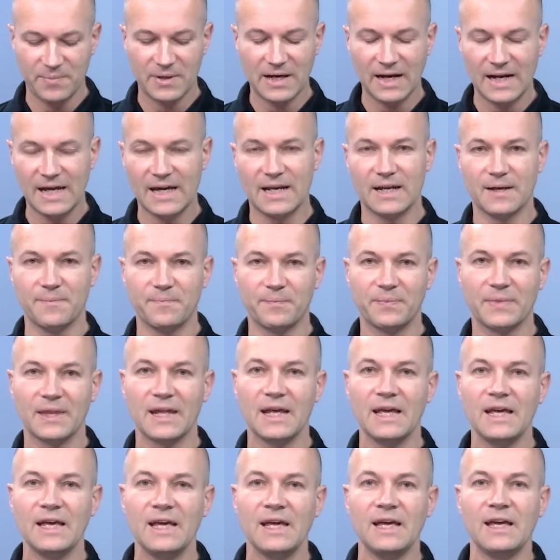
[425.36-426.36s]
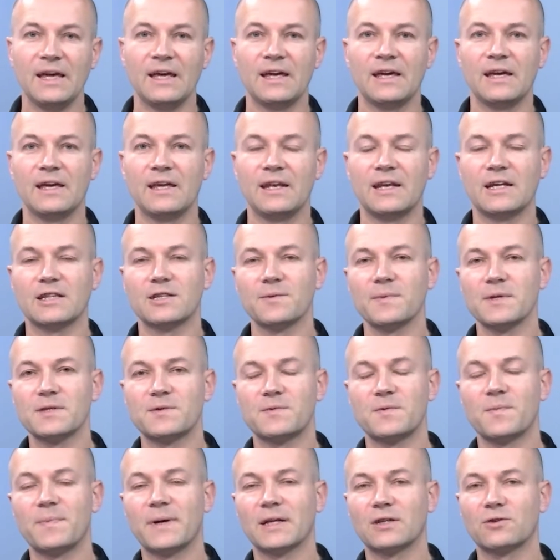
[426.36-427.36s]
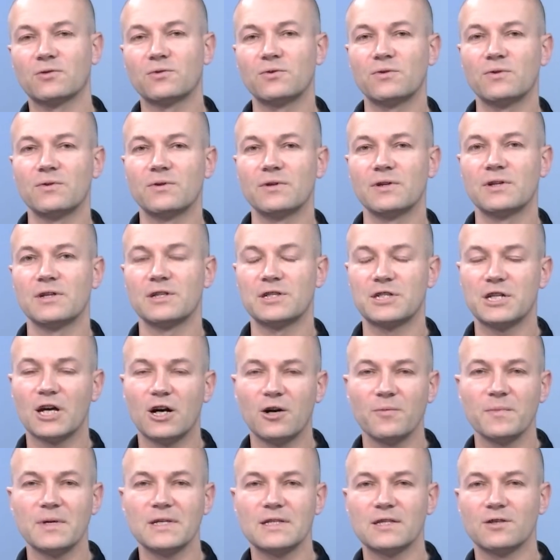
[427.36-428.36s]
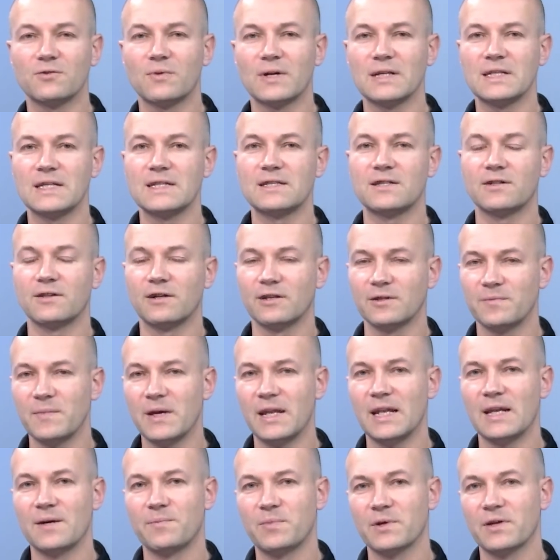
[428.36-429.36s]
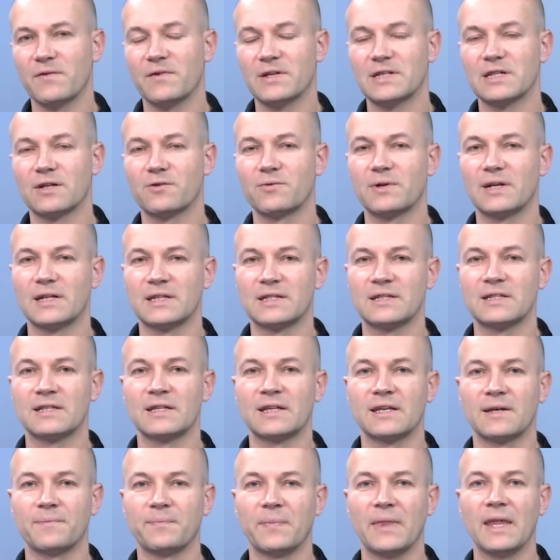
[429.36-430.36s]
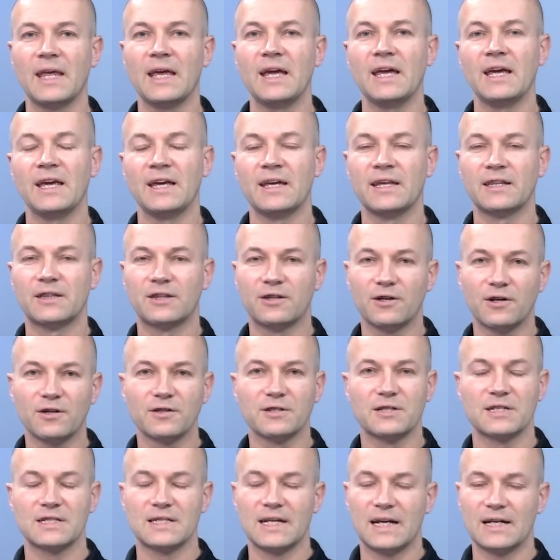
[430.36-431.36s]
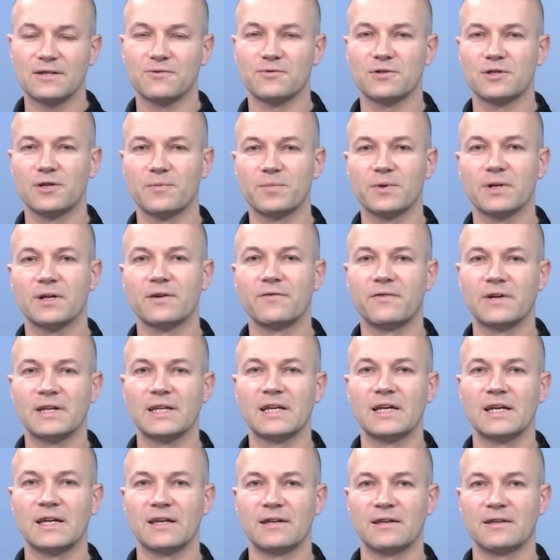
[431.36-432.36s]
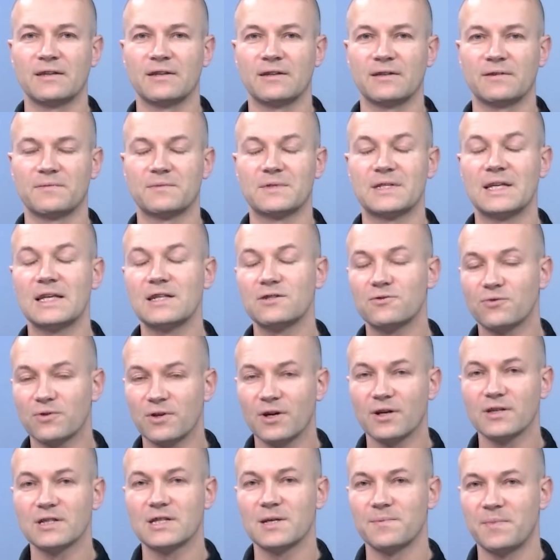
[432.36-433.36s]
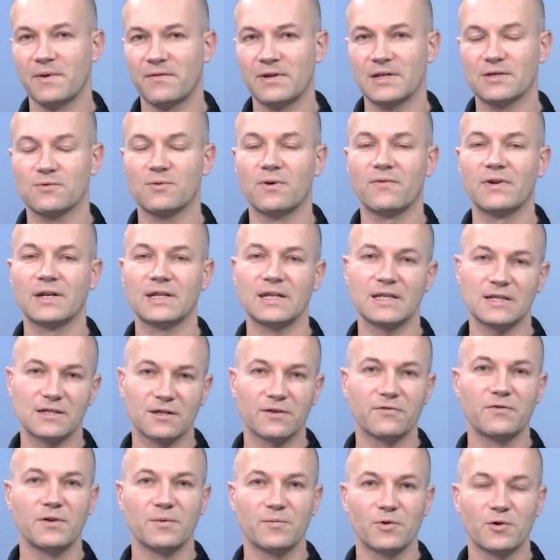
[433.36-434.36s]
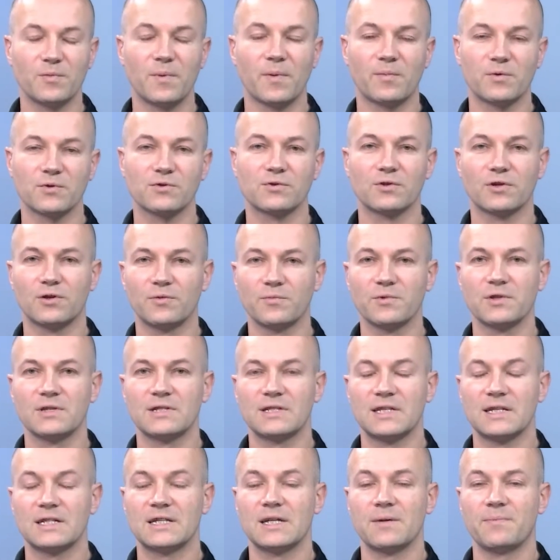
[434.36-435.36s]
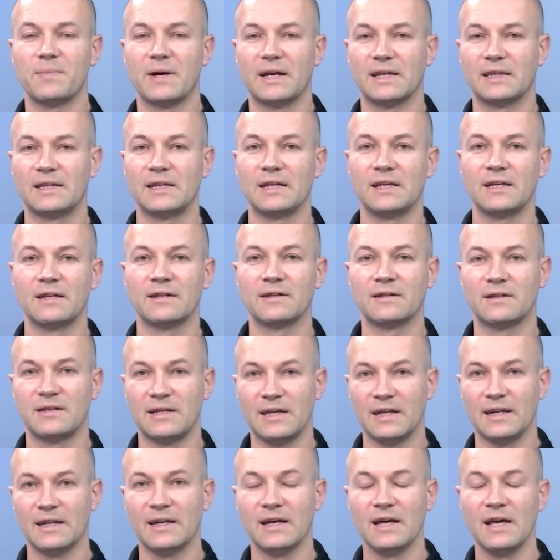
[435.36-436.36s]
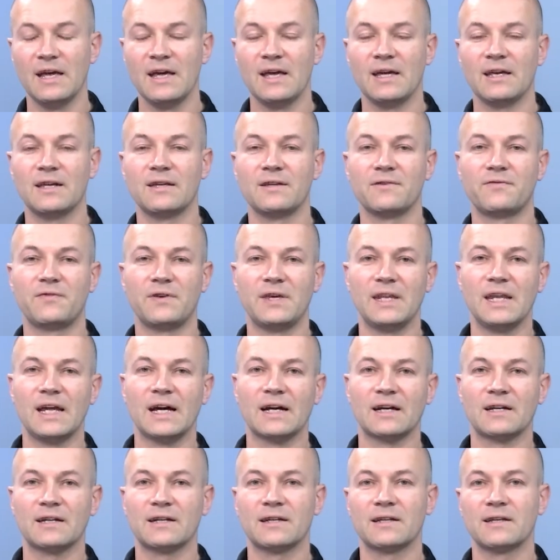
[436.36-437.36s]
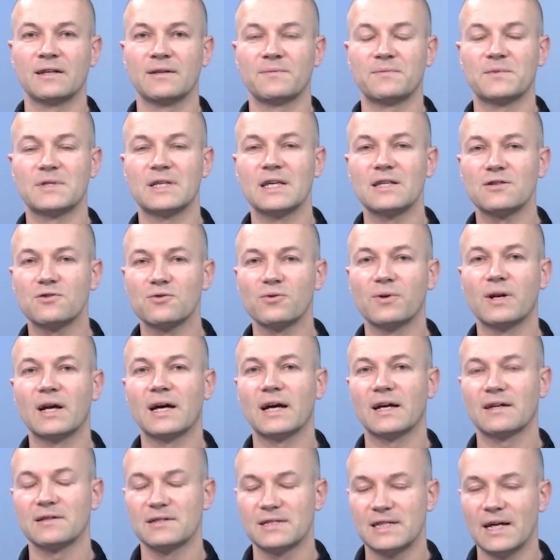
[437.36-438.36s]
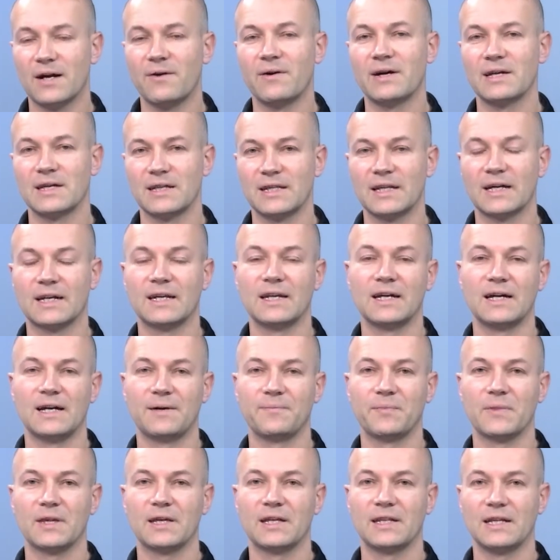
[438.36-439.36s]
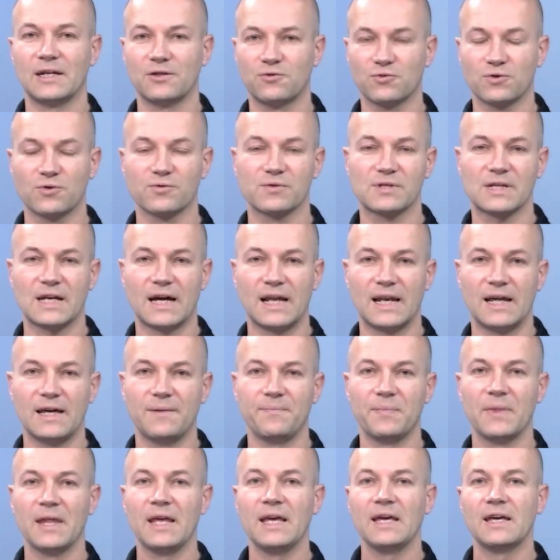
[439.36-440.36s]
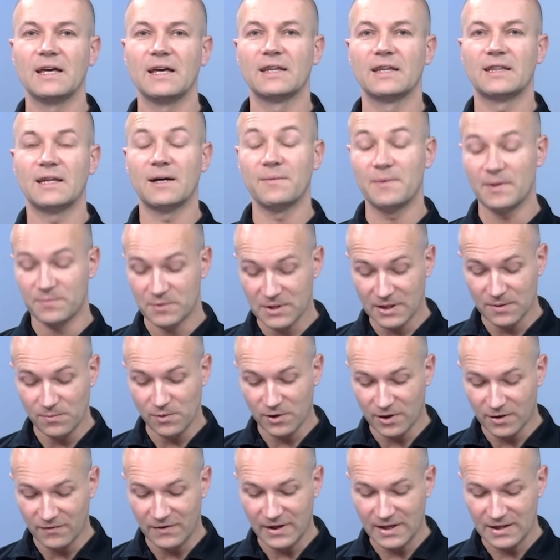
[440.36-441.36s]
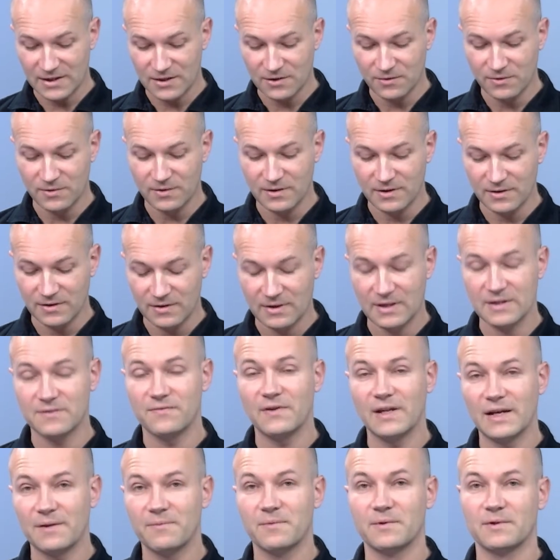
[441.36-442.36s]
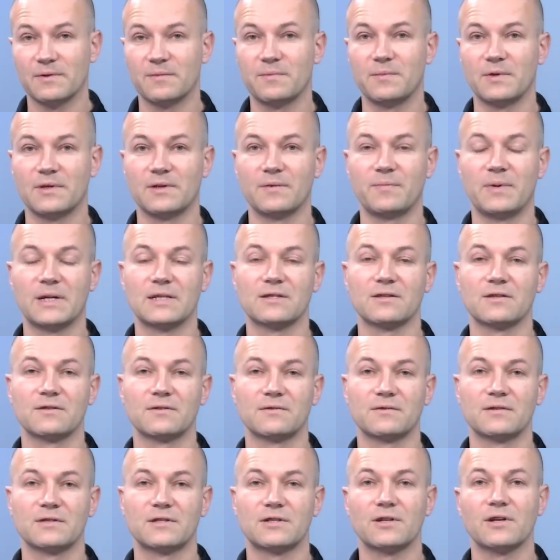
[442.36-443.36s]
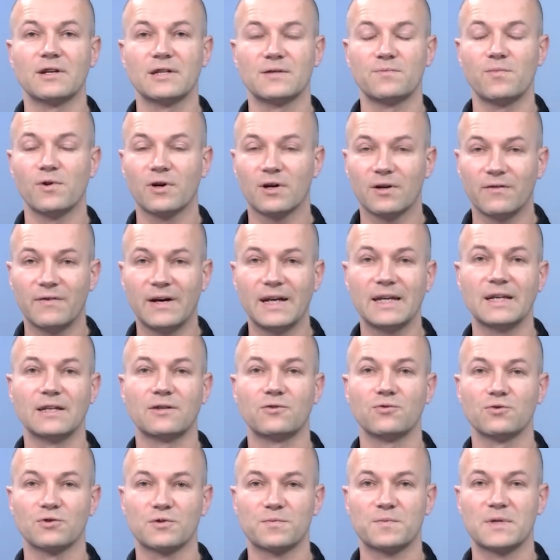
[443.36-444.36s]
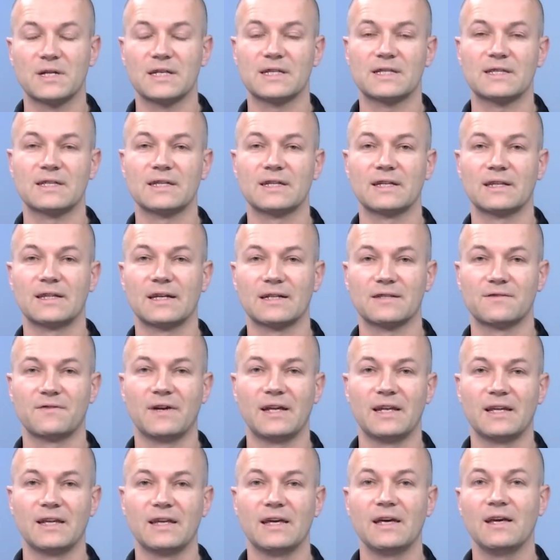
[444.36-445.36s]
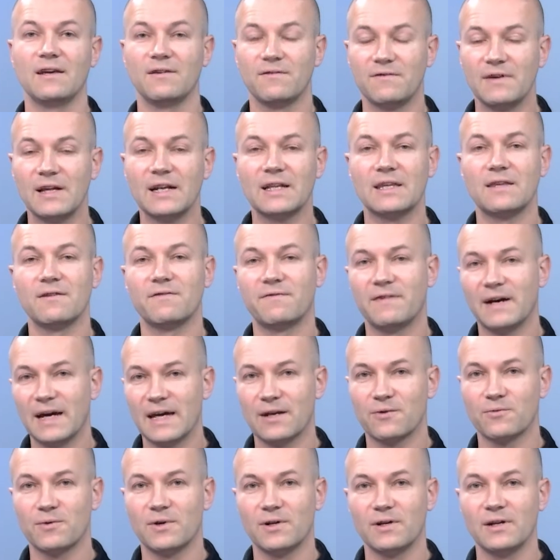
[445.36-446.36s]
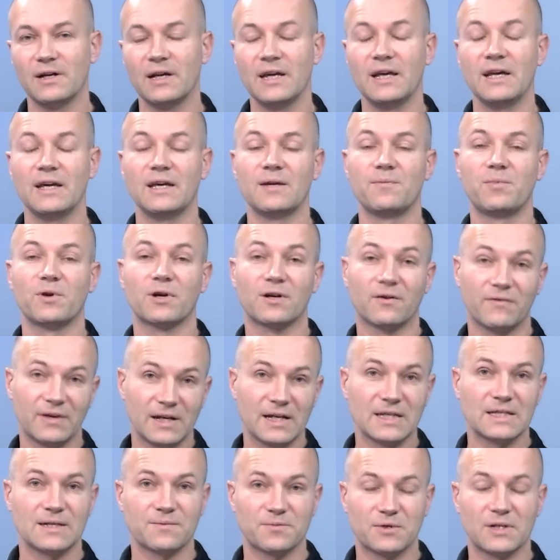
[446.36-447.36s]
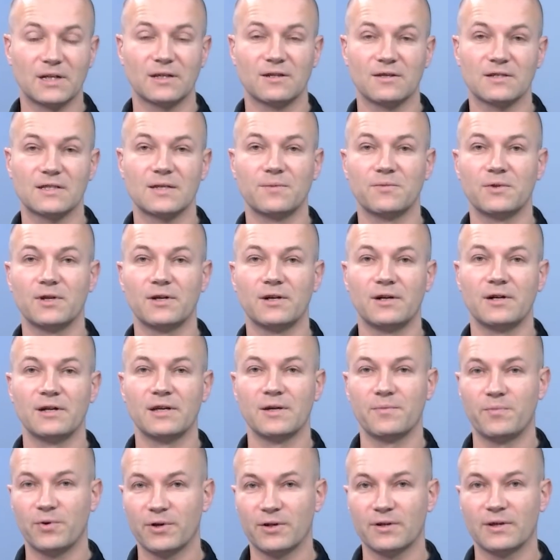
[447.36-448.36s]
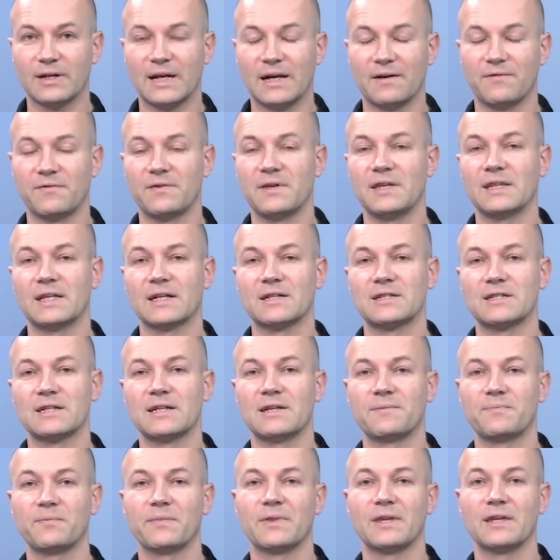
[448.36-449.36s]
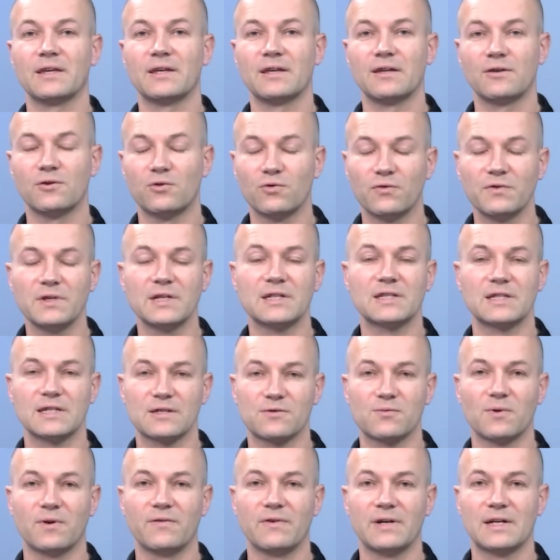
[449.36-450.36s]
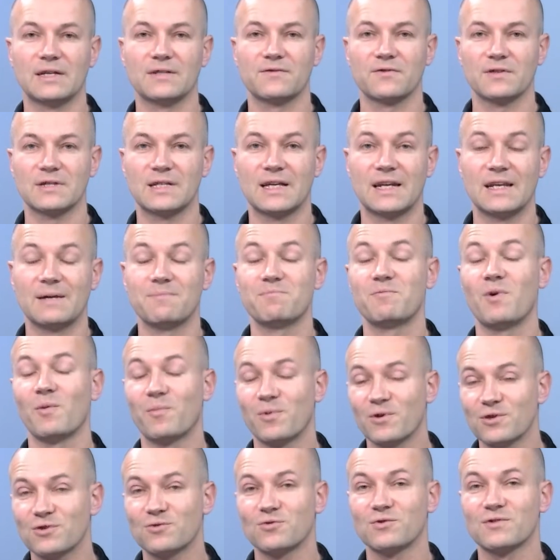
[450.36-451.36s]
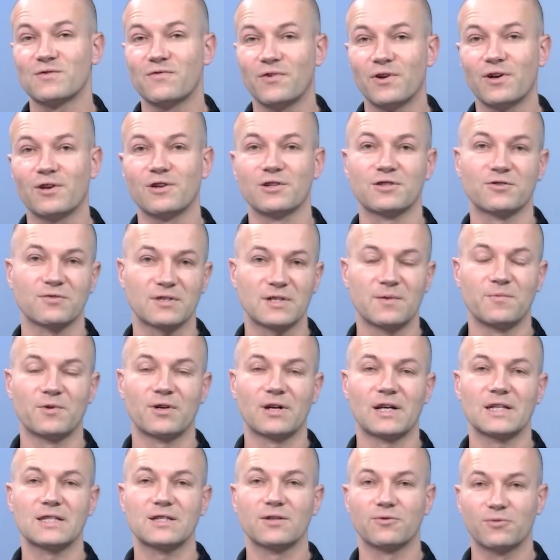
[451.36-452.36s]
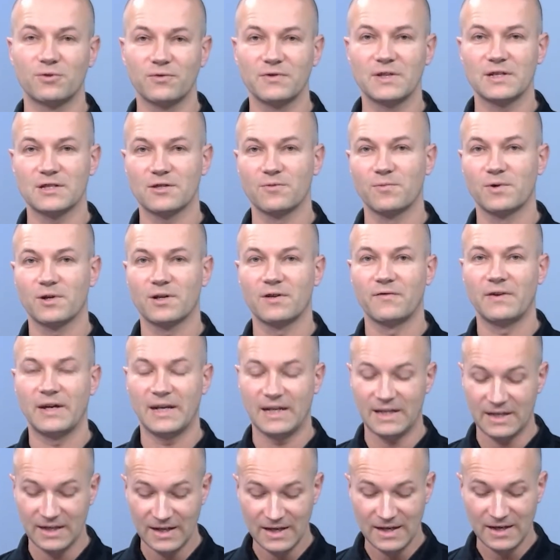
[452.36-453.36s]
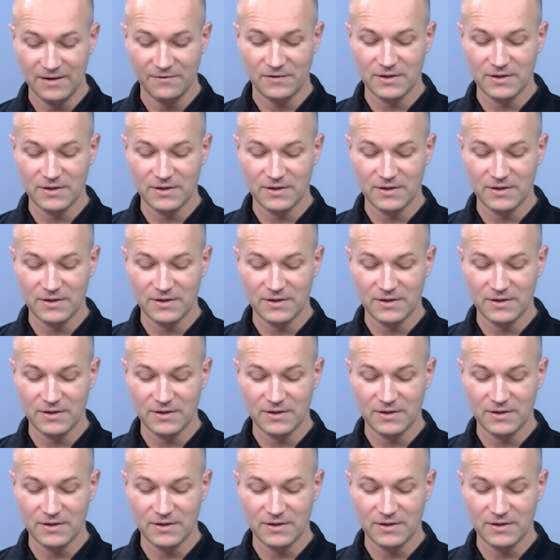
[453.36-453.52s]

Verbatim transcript: App Gallery. E, natomiast w przypadku e, Xiaomi sytuacja jest trochę odmienna, ponieważ akurat e, to, że znalazło się oprogramowanie cenzurujące pewne słowa, jest to wymóg po prostu komunistycznej partii Chin. W Chinach cenzura działa jednak na, na dużą skalę. Tam na przykład blokowane są, jest wiele bardzo stron jest blokowanych już przez tak zwany wielki firewall. Blokowany jest na przykład dostęp do pornografii, także również te słowa związane po prostu z wolnością, z demokracją również są blokowane.